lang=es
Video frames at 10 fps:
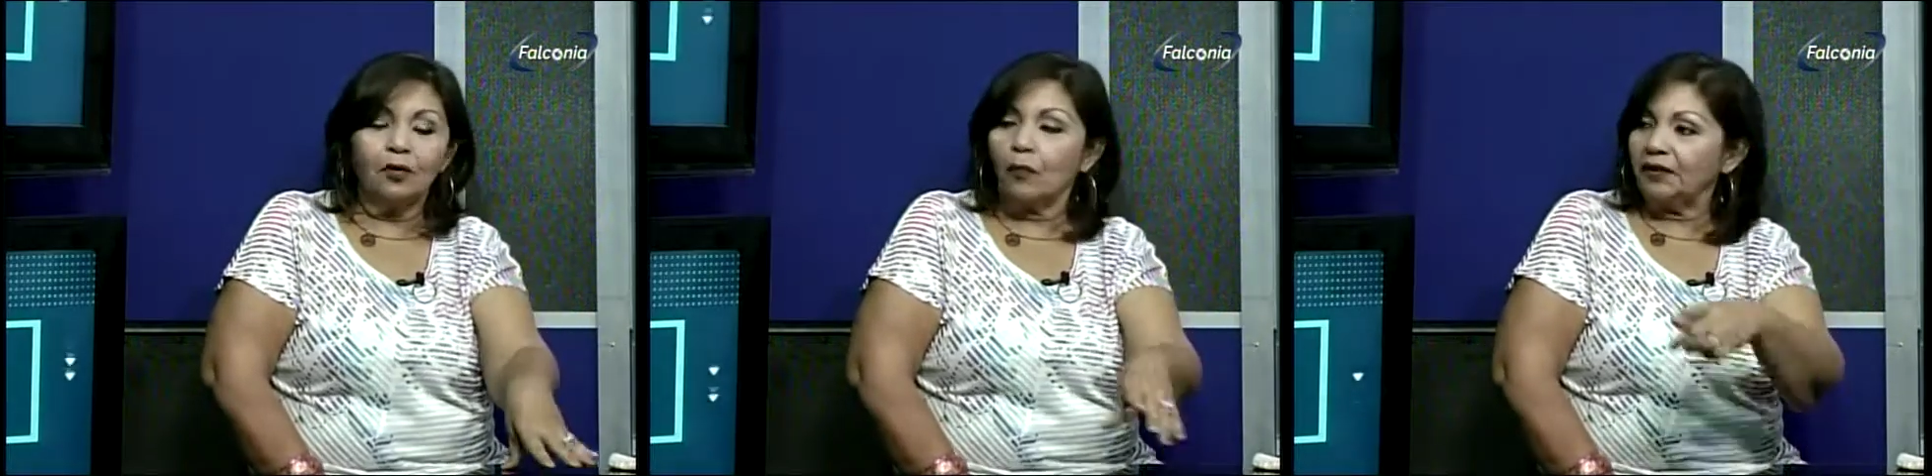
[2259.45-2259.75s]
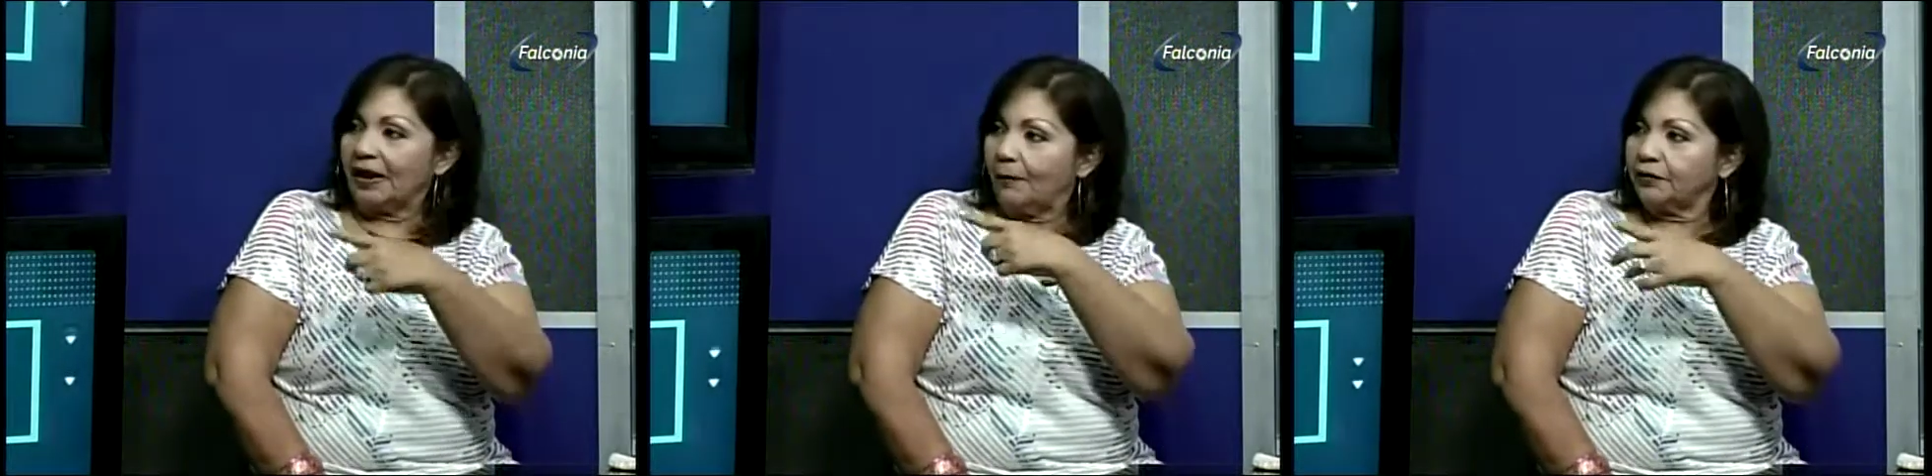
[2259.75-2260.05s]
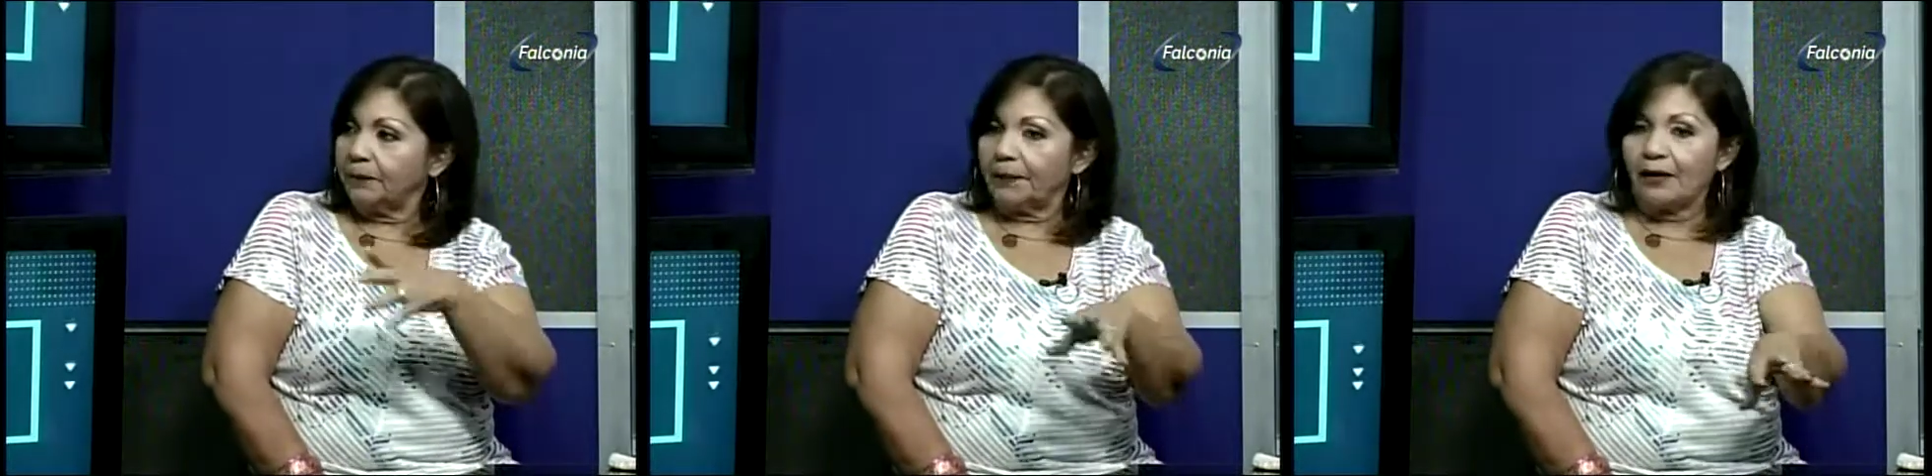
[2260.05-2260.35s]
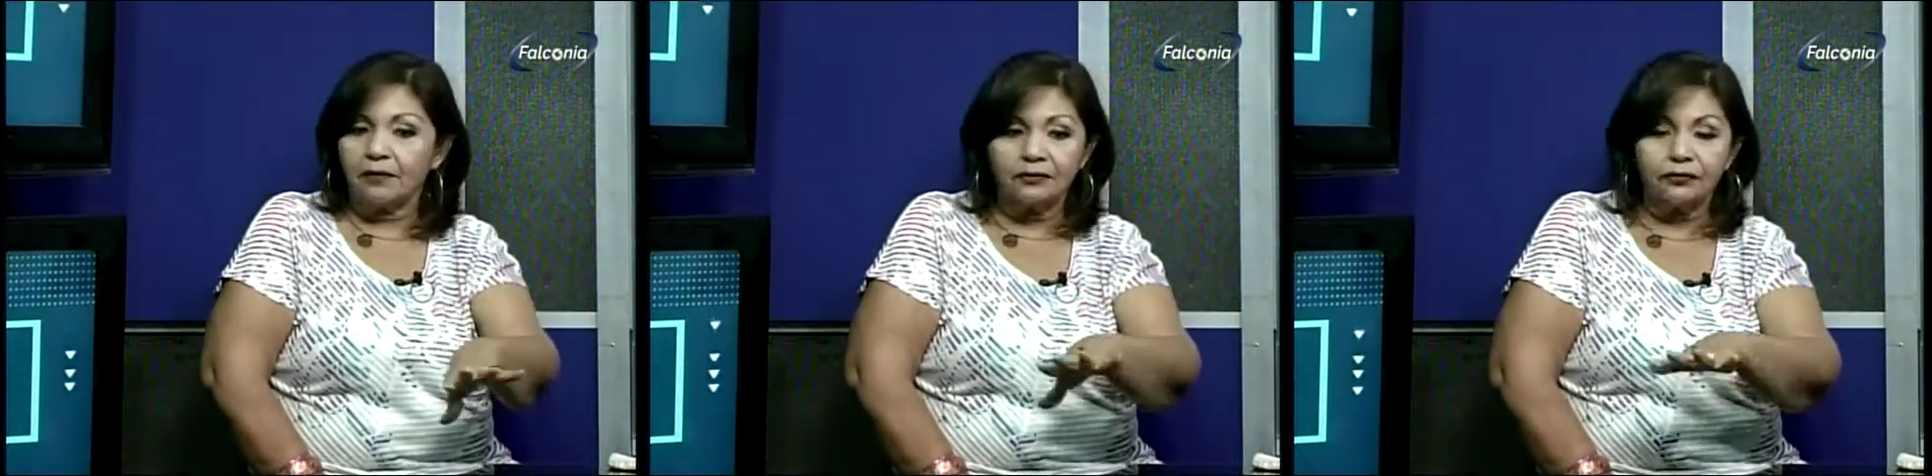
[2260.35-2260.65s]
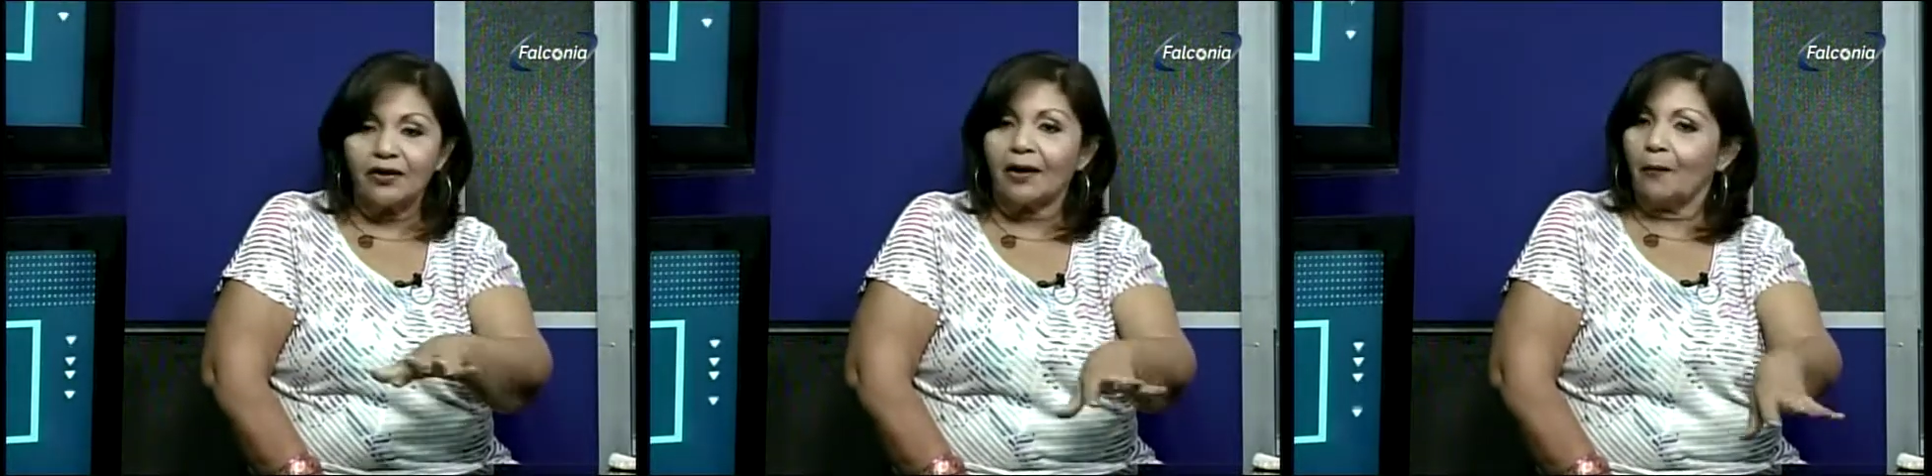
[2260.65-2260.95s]
comentábamos temprano, que eso
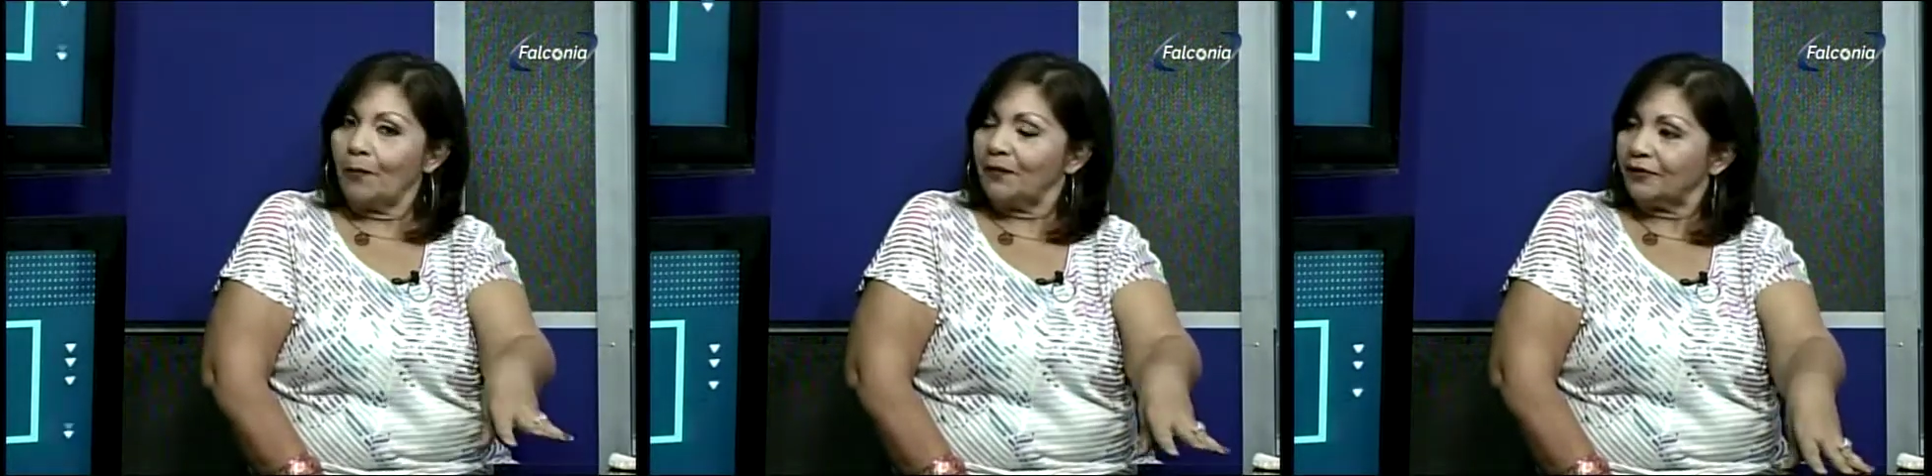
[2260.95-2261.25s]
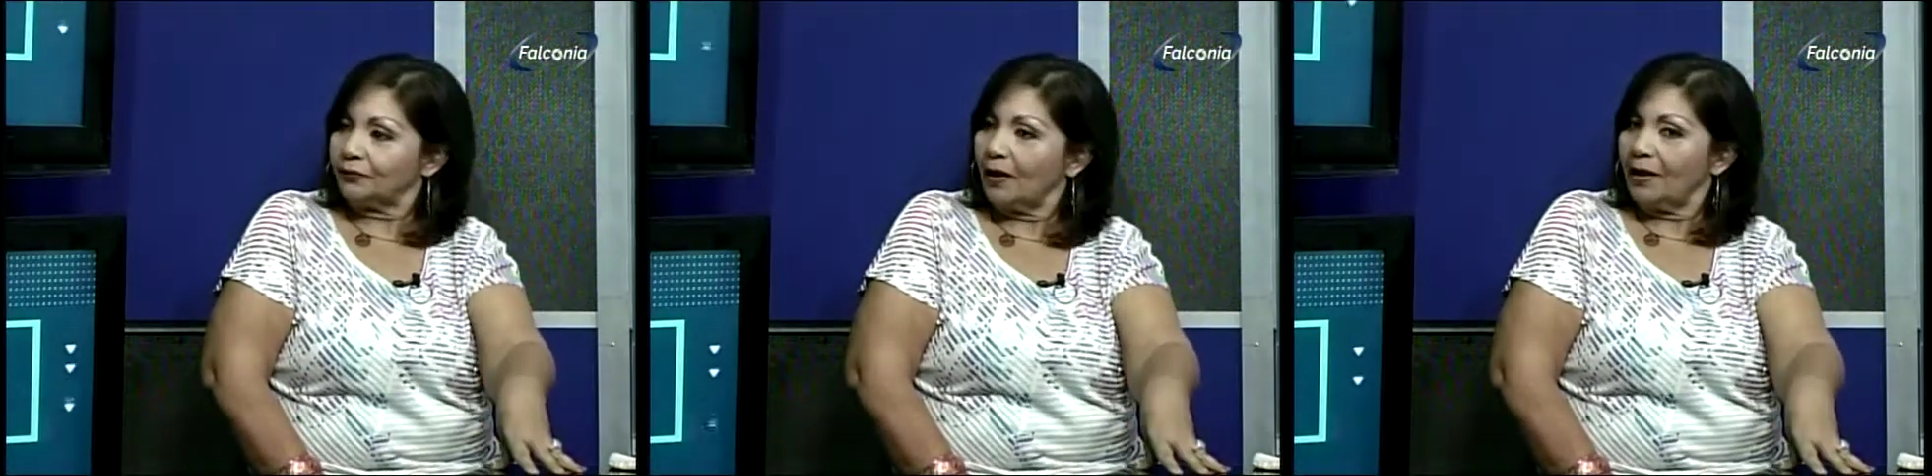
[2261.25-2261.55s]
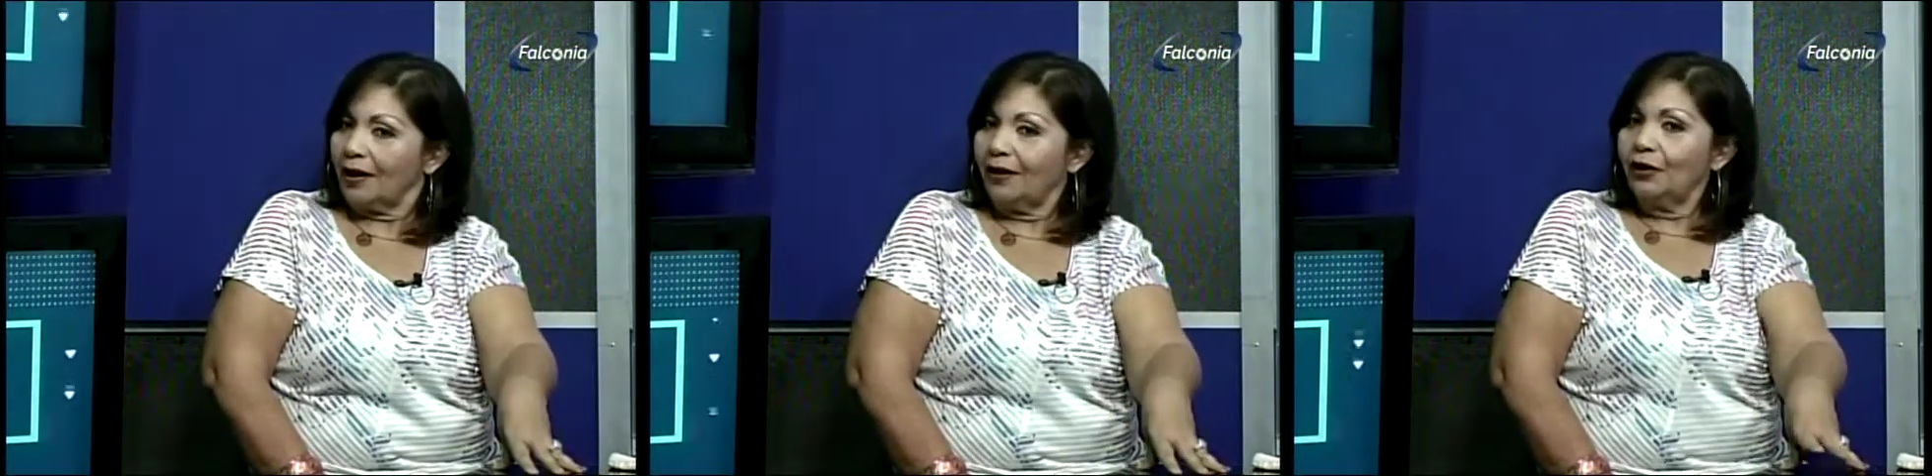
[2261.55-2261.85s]
se acabó en Venezuela.